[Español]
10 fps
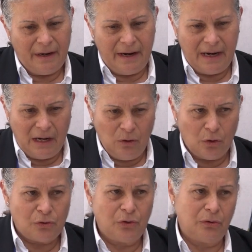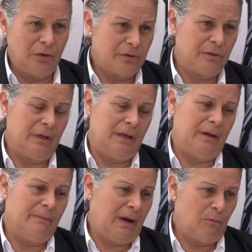Eh, nosotros
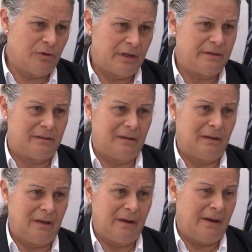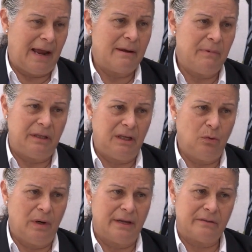eh, vamos este, a,
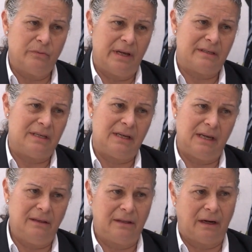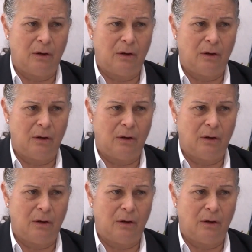emitir una, siguiente